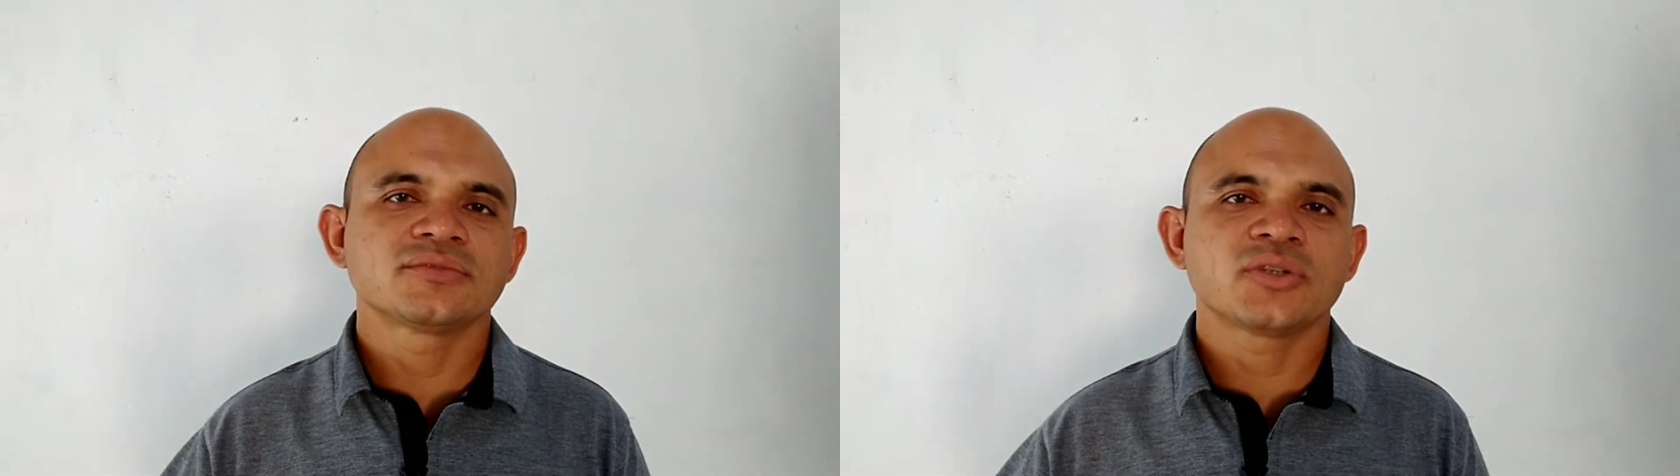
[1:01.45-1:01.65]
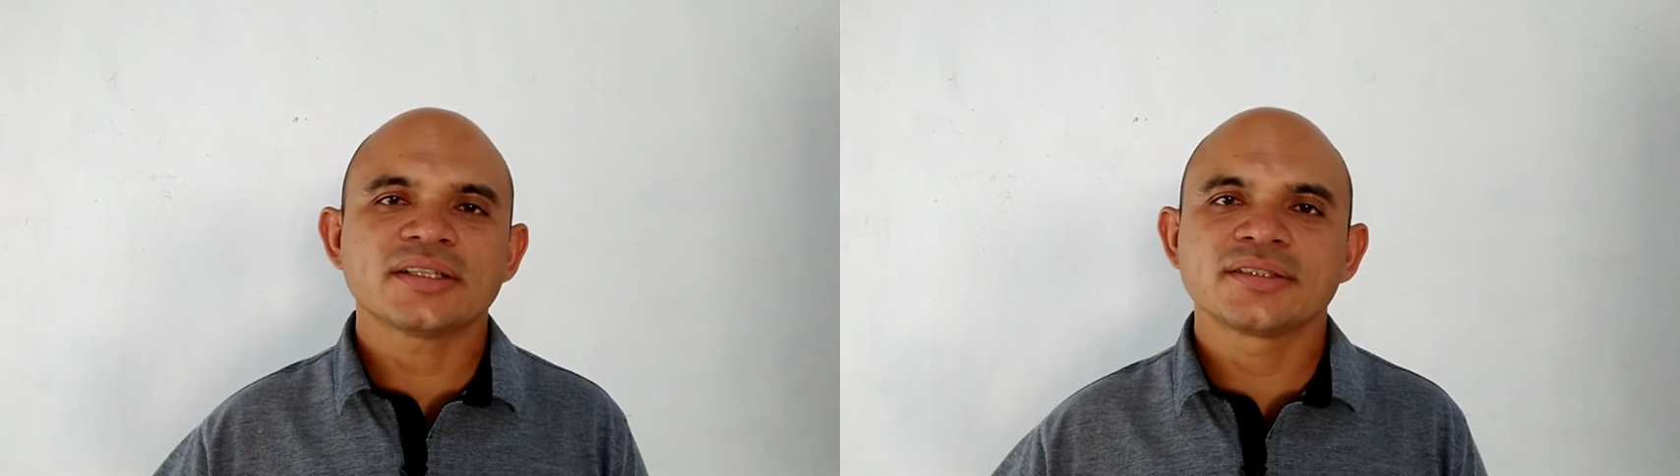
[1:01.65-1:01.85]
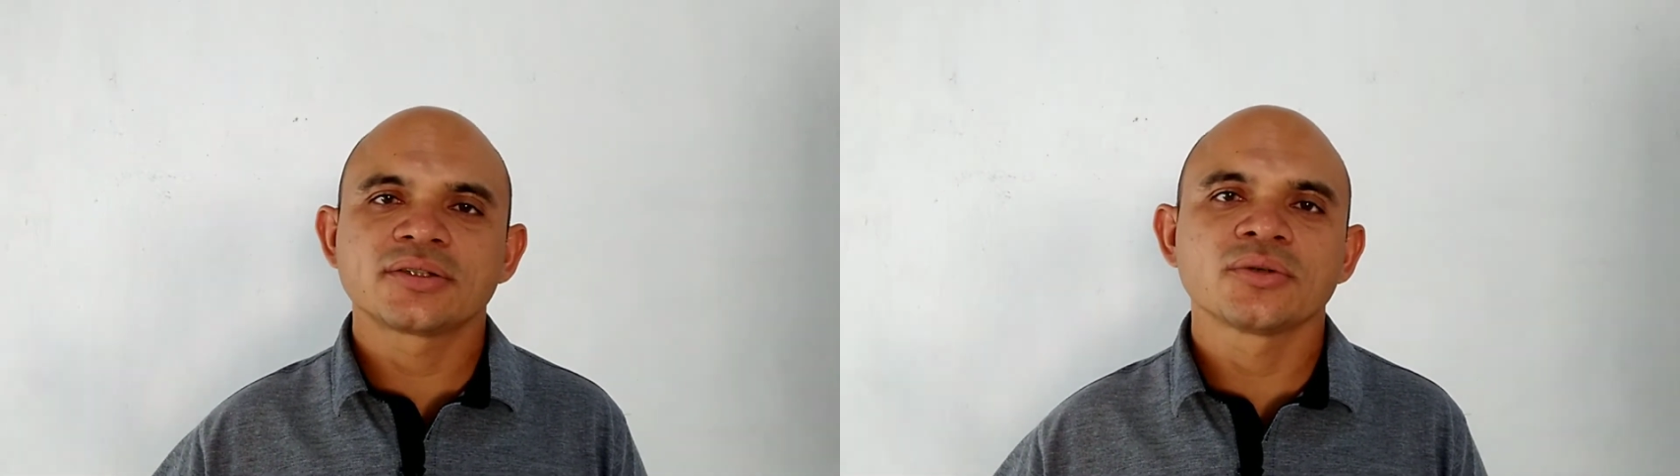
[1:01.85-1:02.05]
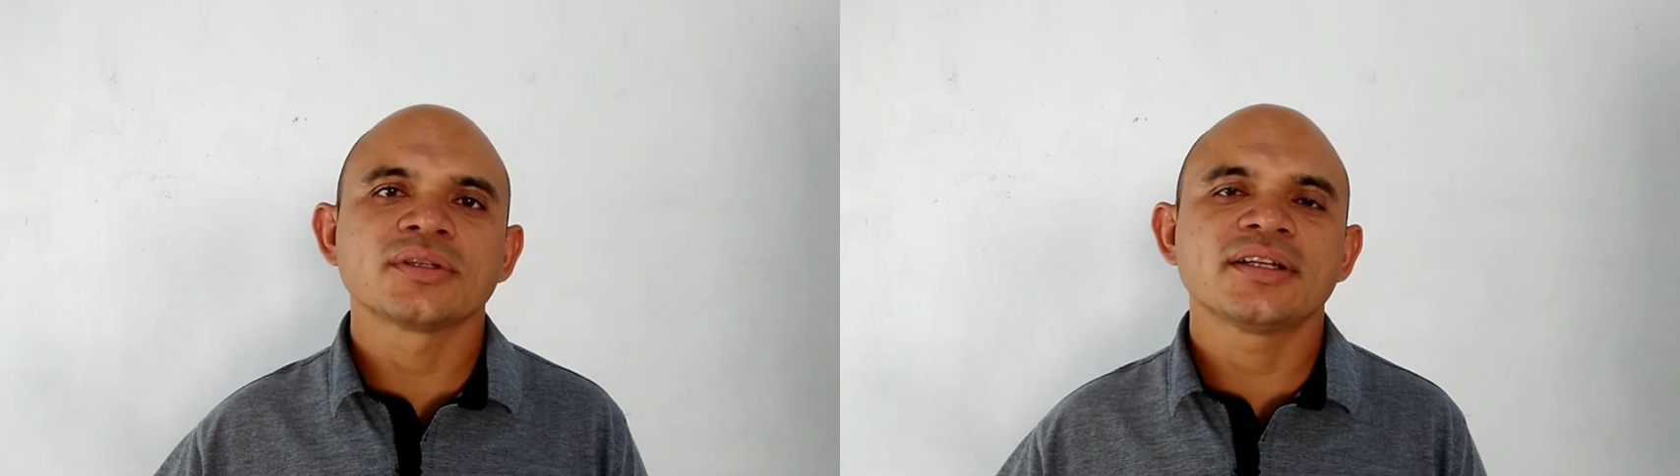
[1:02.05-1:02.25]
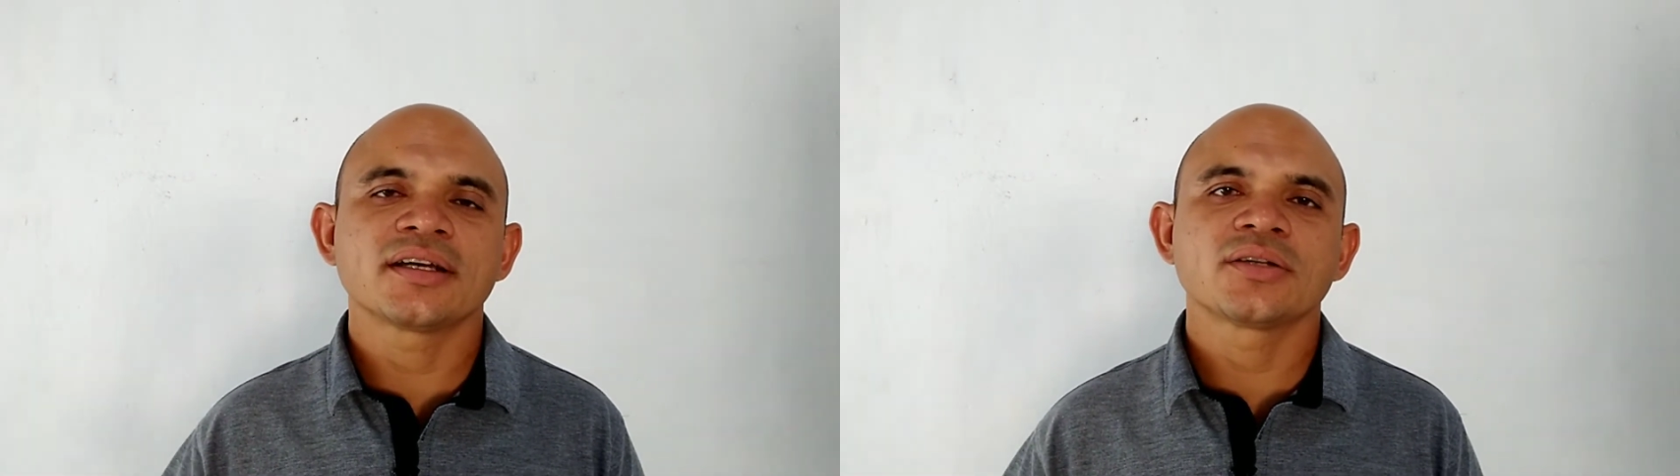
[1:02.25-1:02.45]
quase
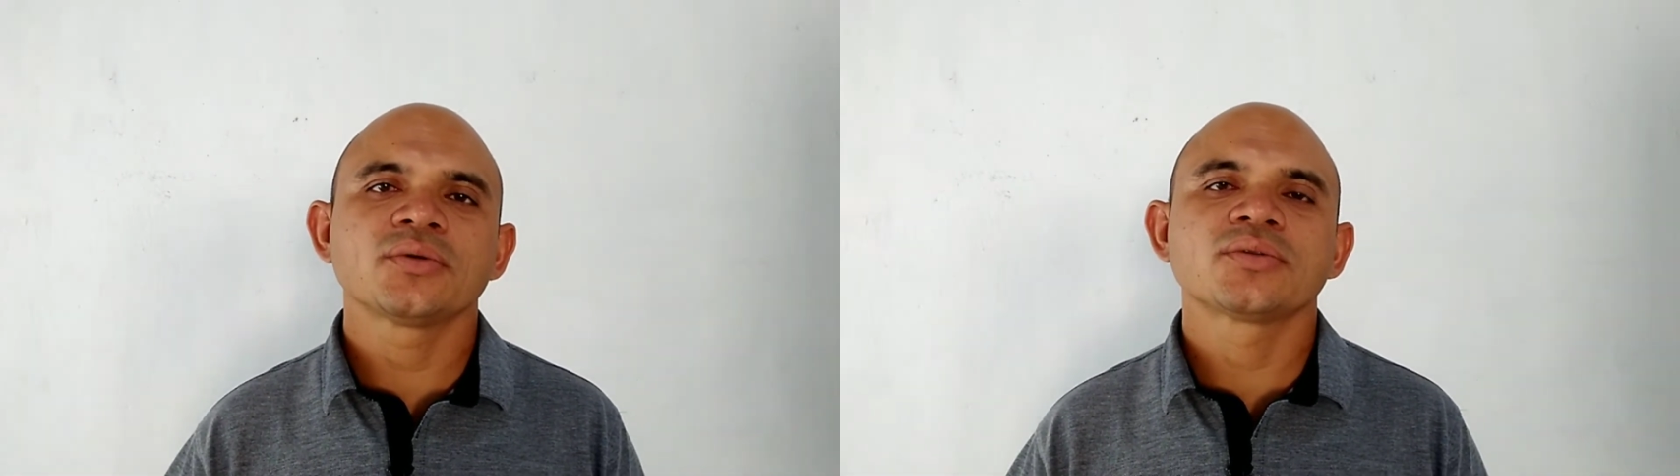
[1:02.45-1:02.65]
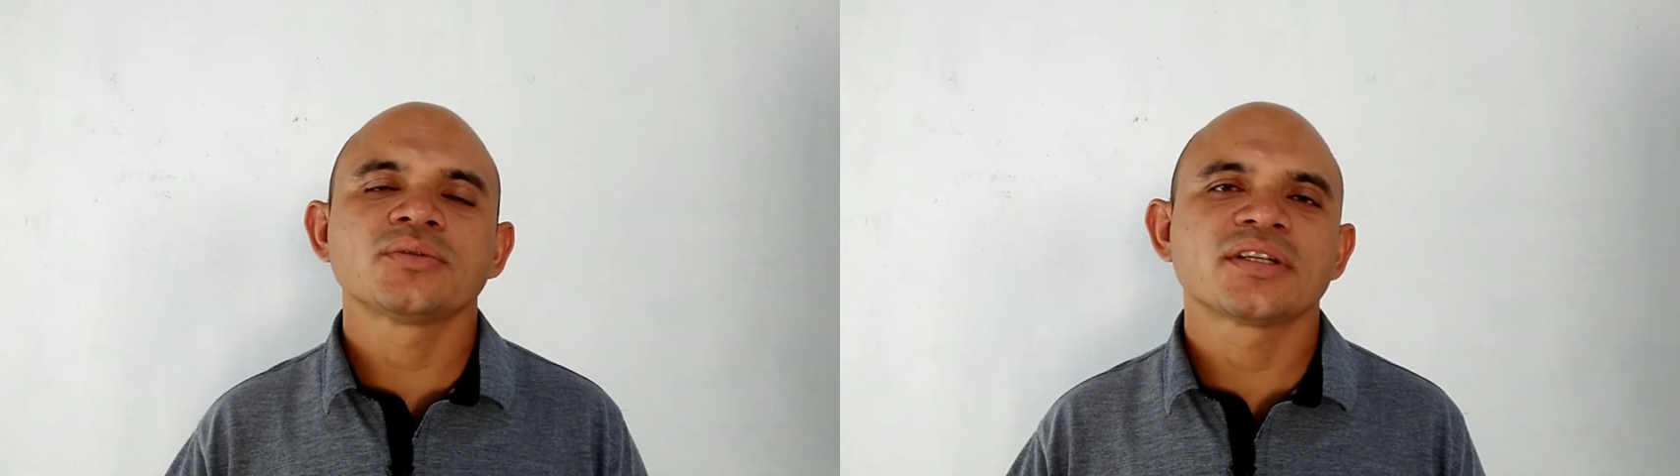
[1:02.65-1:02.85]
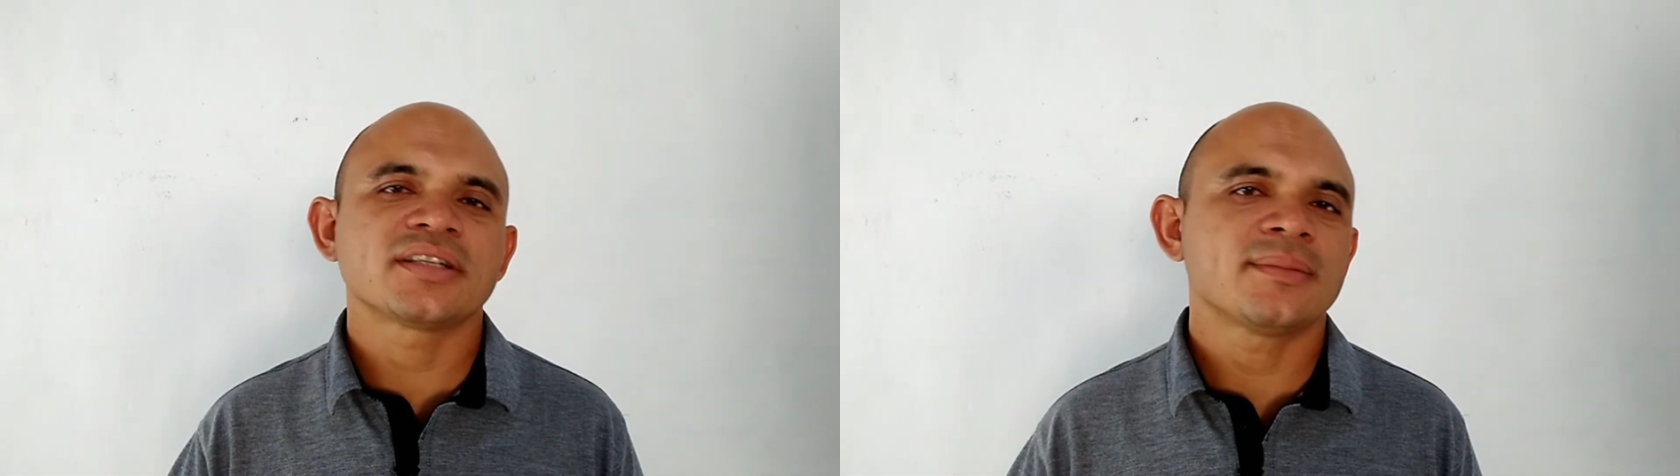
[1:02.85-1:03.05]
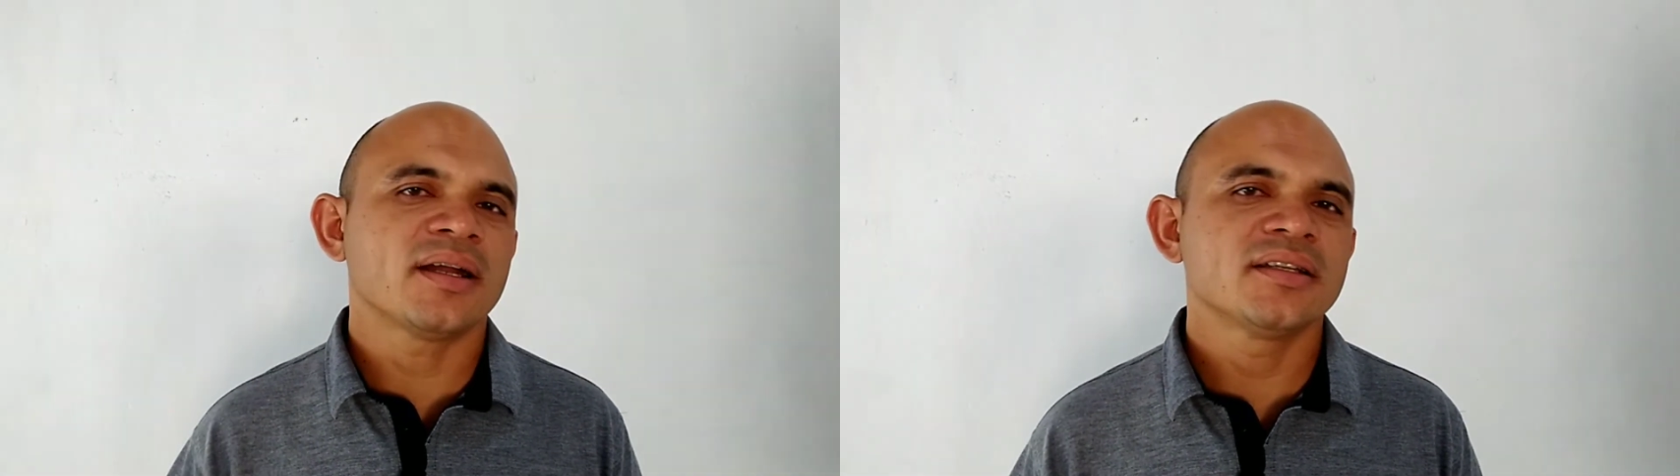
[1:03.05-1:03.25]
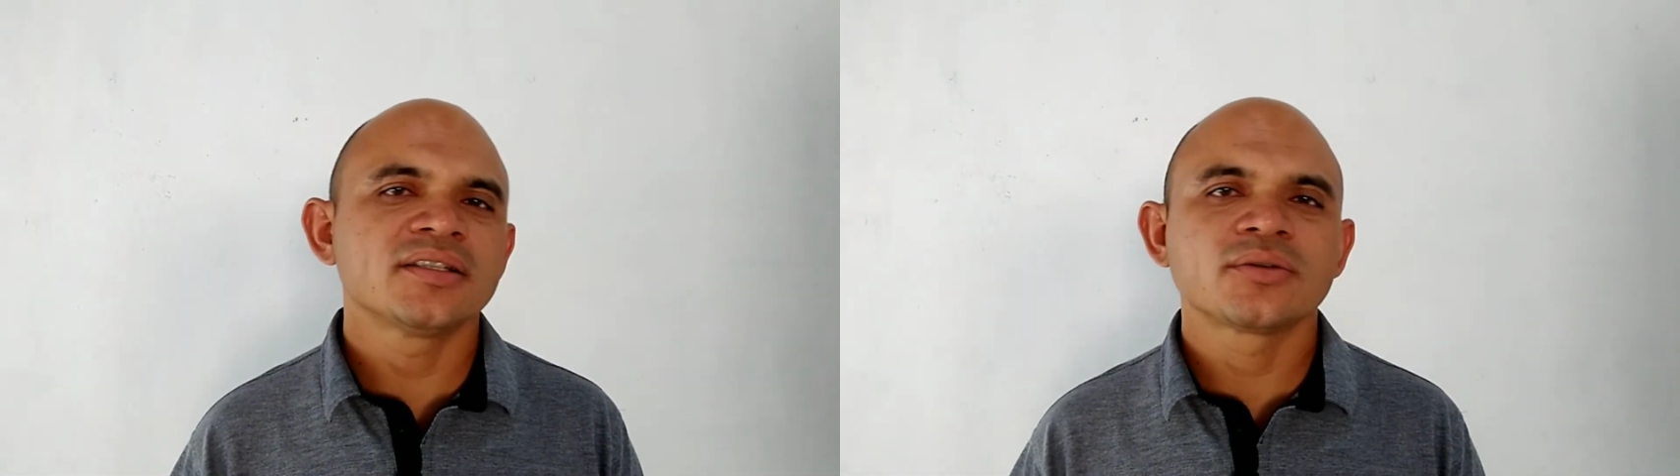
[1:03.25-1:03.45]
toda na agricultura,
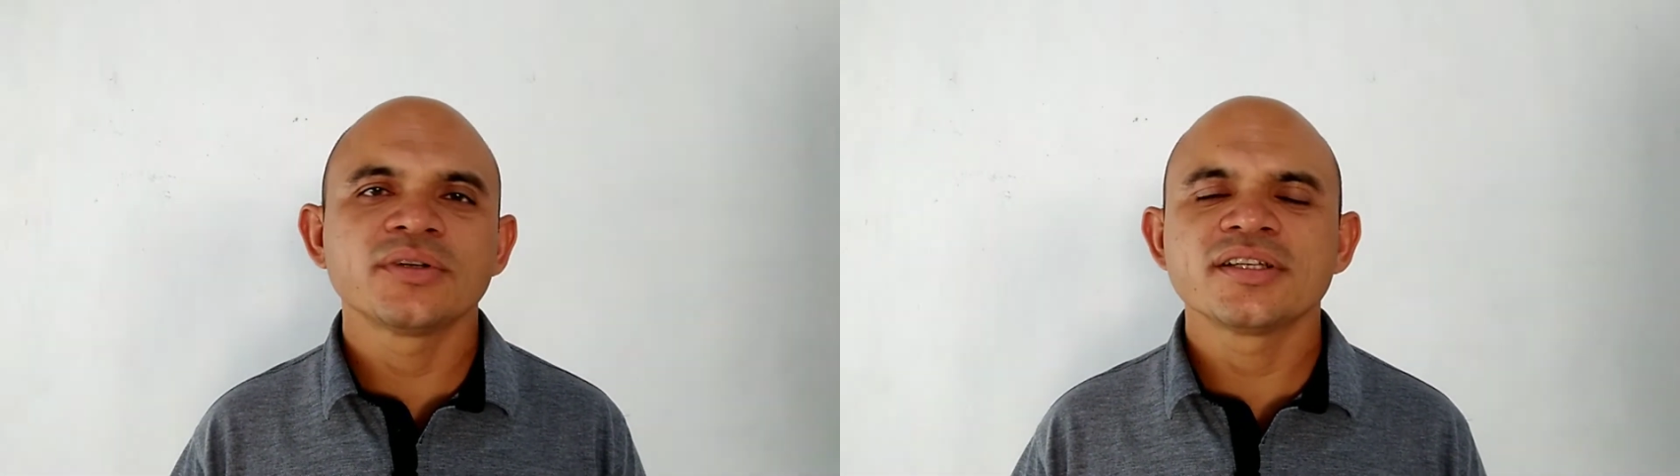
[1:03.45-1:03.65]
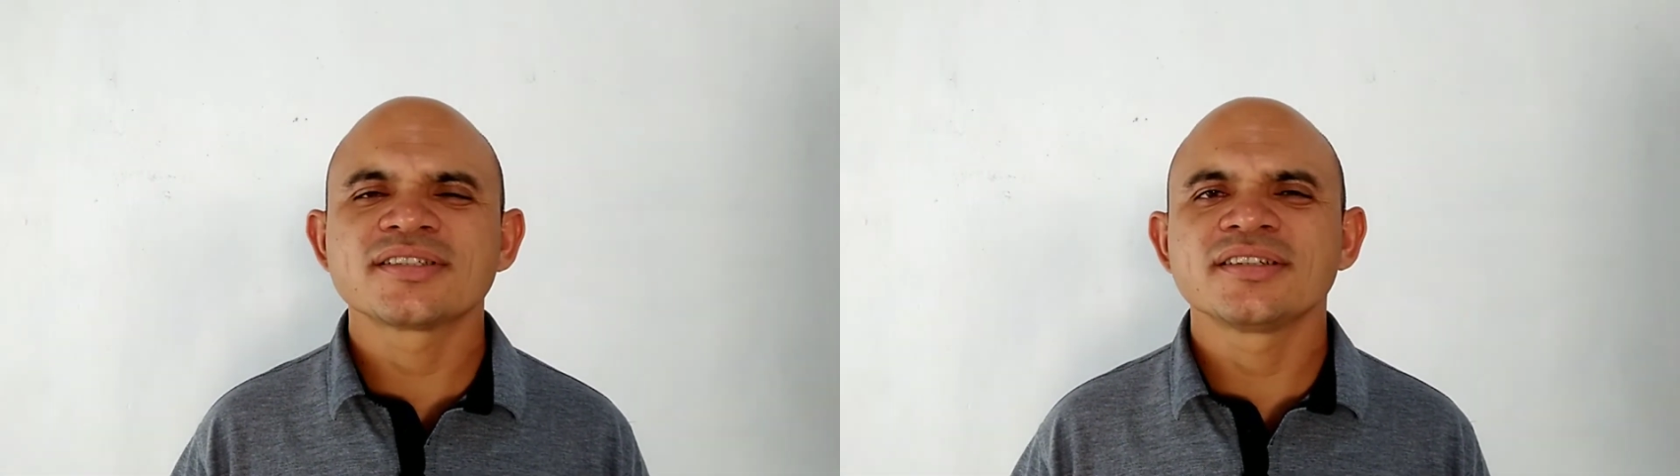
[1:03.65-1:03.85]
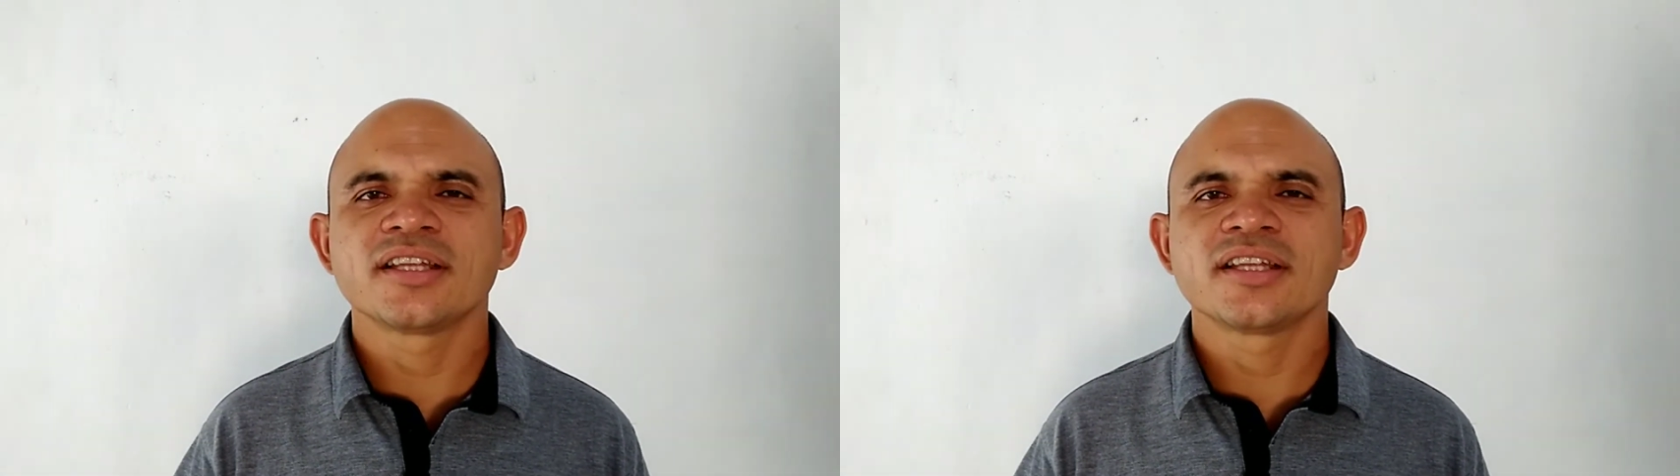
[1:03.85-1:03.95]
trabalhando, conheço,